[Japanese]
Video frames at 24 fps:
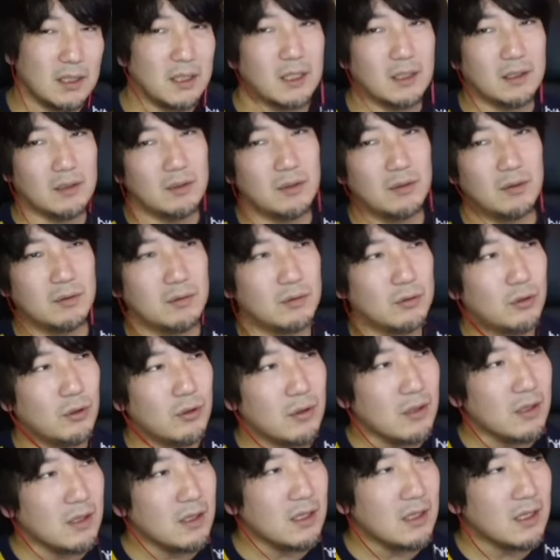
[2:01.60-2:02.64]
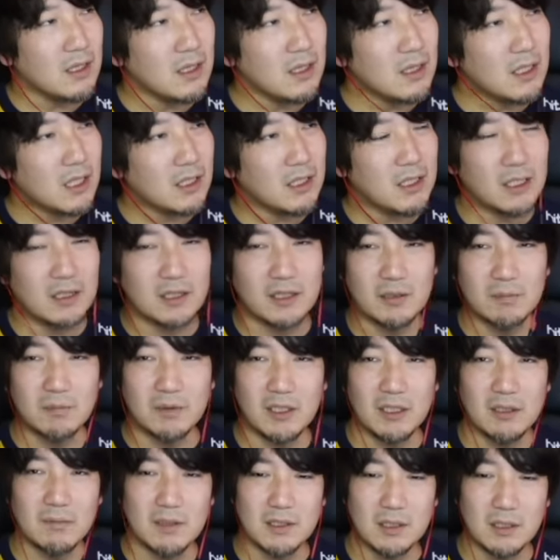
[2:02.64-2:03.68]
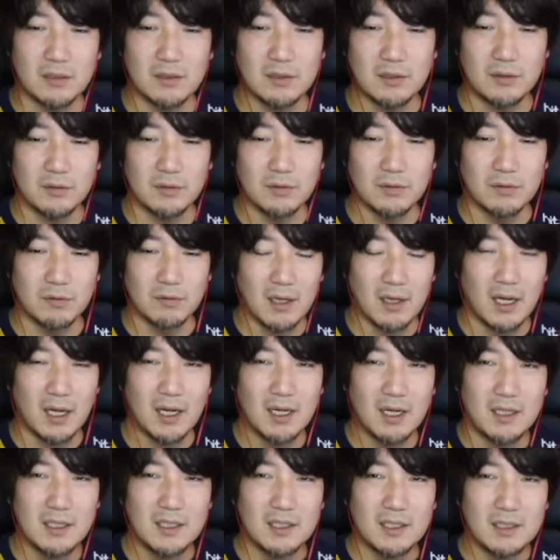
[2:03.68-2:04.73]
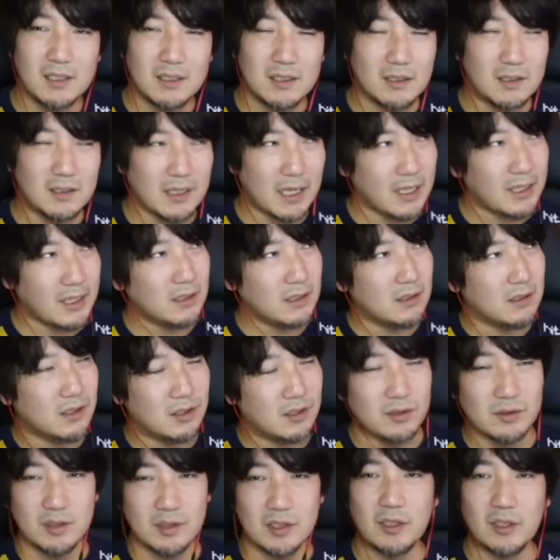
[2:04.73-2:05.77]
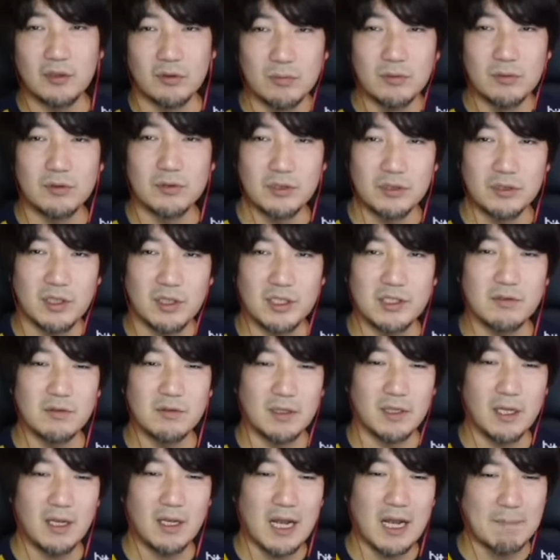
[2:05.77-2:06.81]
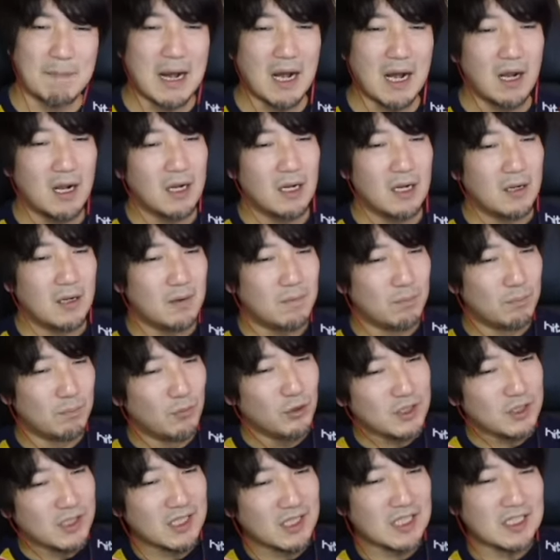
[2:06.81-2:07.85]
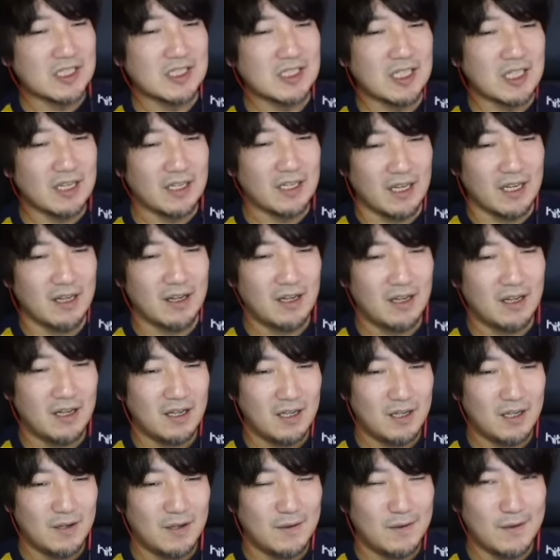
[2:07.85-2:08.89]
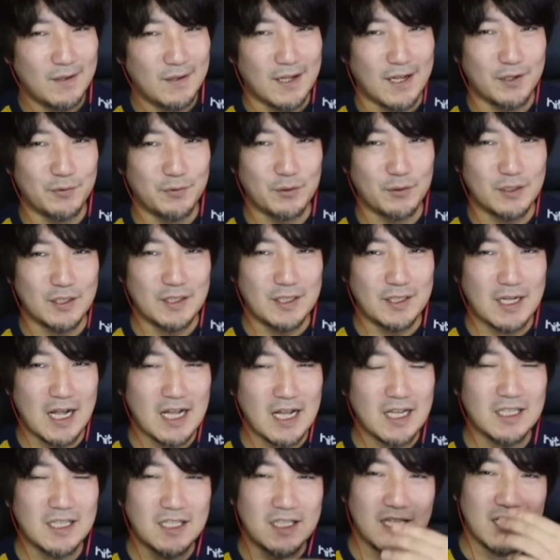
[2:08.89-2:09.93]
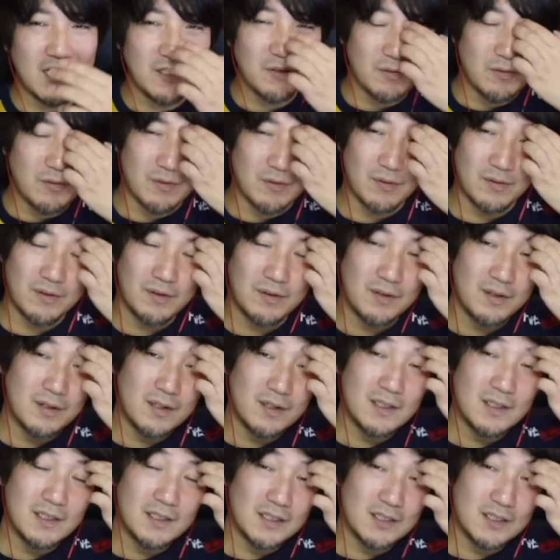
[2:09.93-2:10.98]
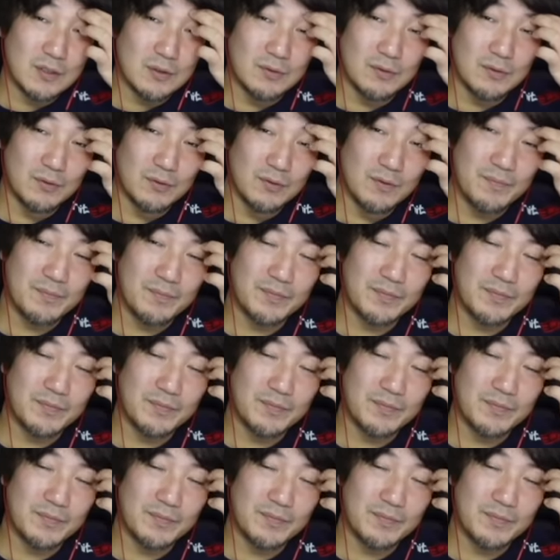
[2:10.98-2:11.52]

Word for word: いどんなにやってもできませんっていうことはない数字だと思う18はねあまあもしかしたらねあのか家のその